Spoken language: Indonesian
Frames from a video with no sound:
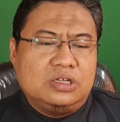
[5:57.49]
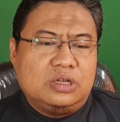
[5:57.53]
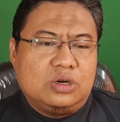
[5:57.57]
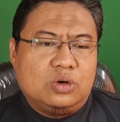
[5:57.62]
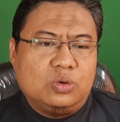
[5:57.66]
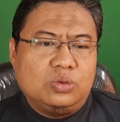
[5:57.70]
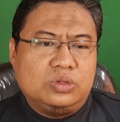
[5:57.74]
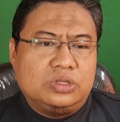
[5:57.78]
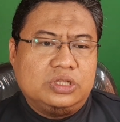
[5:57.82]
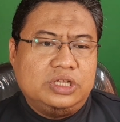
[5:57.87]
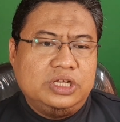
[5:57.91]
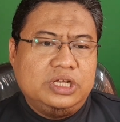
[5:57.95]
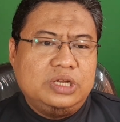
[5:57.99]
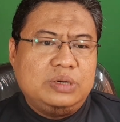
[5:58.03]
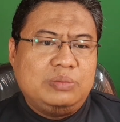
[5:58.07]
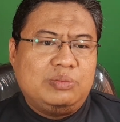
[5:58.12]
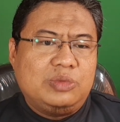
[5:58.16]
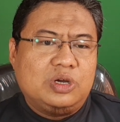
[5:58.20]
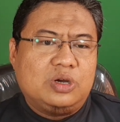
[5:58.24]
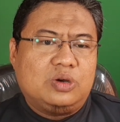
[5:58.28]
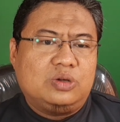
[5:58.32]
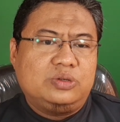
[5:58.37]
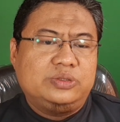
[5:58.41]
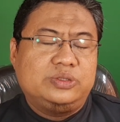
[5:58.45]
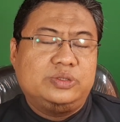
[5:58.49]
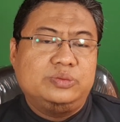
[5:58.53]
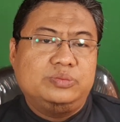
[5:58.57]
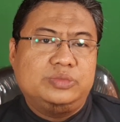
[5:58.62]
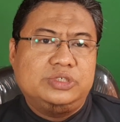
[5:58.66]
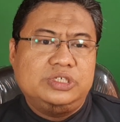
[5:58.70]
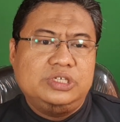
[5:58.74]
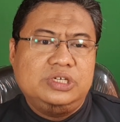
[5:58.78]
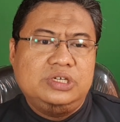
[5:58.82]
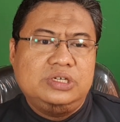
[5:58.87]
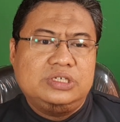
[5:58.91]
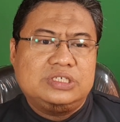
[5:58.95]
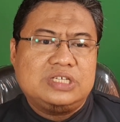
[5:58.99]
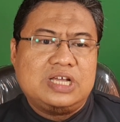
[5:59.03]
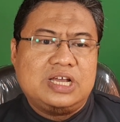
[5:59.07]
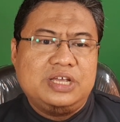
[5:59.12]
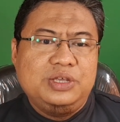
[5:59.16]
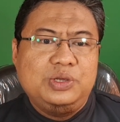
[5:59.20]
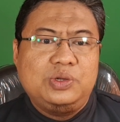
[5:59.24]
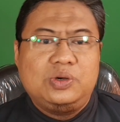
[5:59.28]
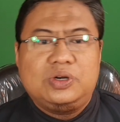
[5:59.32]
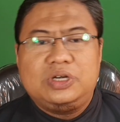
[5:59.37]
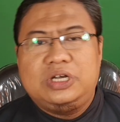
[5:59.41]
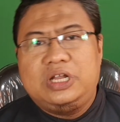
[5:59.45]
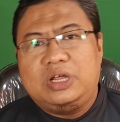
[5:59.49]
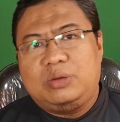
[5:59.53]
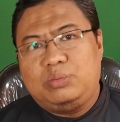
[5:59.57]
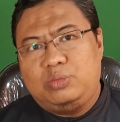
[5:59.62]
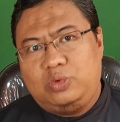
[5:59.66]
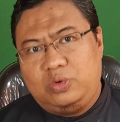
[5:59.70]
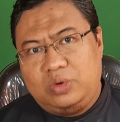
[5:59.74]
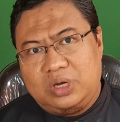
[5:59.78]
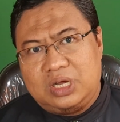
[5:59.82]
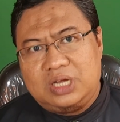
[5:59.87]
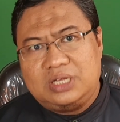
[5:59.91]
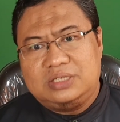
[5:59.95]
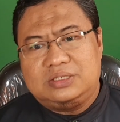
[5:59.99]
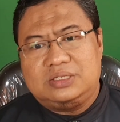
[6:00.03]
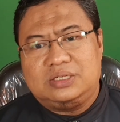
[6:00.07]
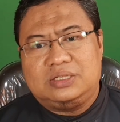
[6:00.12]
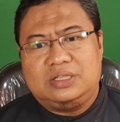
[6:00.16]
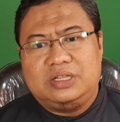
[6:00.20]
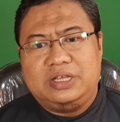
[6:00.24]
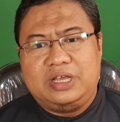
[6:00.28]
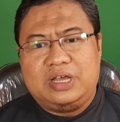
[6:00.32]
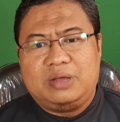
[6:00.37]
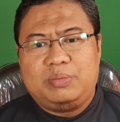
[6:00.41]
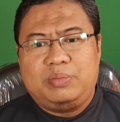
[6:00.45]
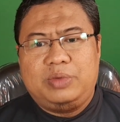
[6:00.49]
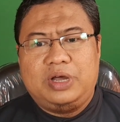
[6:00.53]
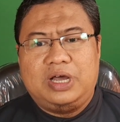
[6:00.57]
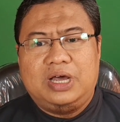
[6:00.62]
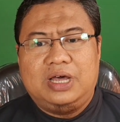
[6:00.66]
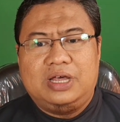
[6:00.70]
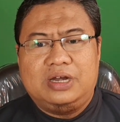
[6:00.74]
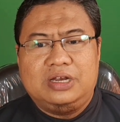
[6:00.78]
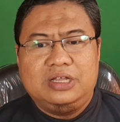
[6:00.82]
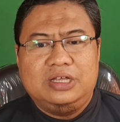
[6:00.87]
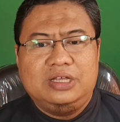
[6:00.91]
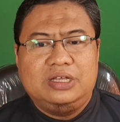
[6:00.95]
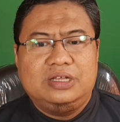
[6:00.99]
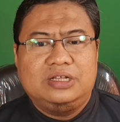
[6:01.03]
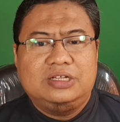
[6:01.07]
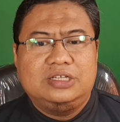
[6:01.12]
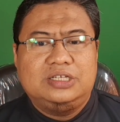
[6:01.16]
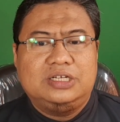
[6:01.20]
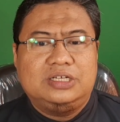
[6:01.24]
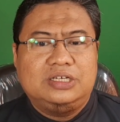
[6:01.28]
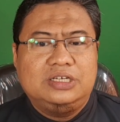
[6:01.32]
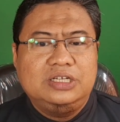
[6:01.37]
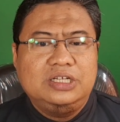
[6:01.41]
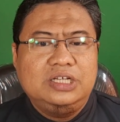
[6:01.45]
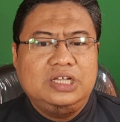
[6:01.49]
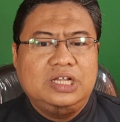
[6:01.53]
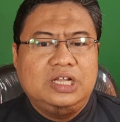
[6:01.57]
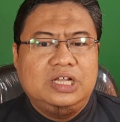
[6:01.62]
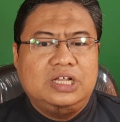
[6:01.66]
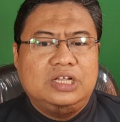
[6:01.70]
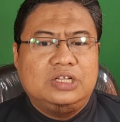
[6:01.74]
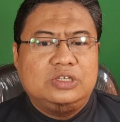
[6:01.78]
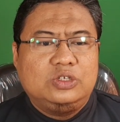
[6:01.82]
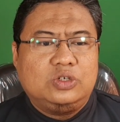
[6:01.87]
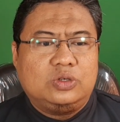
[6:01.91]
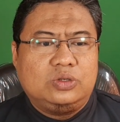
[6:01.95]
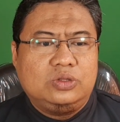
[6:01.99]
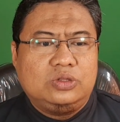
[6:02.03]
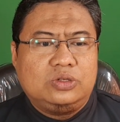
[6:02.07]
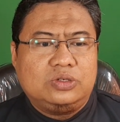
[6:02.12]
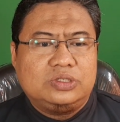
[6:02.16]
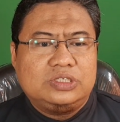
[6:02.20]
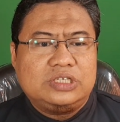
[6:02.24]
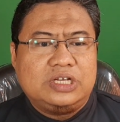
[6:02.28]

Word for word: rutin mengkonsumsi sayur dan buah setiap hari. Jadi contoh